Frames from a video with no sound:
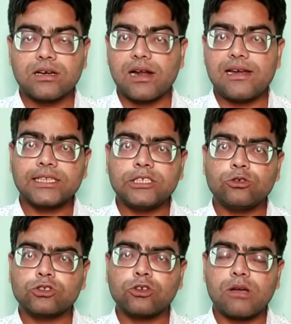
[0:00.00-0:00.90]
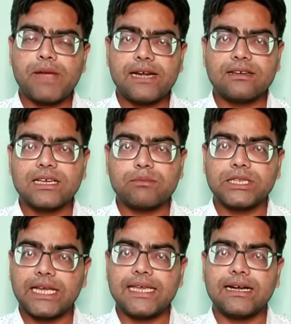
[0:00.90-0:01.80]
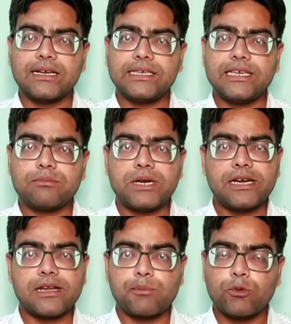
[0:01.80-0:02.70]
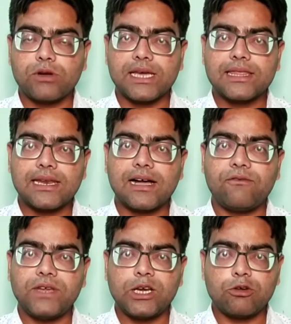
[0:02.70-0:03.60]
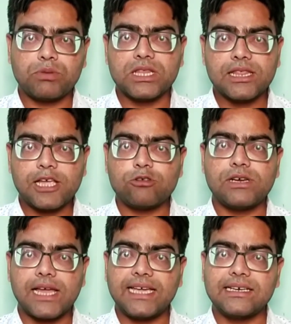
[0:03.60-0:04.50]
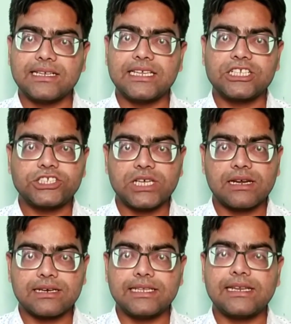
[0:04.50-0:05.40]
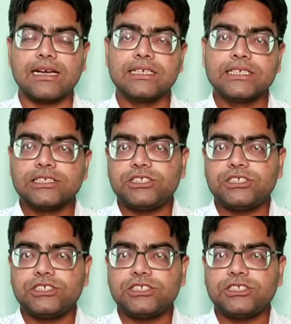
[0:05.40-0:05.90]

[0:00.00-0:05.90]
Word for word: कर लेना थी तो दोस्तों कमेंट करके बताइएगा कि ये अपडेट आपको कैसा लगा वीडियो पसंद आई और लाइक कर देना शेयर कर देना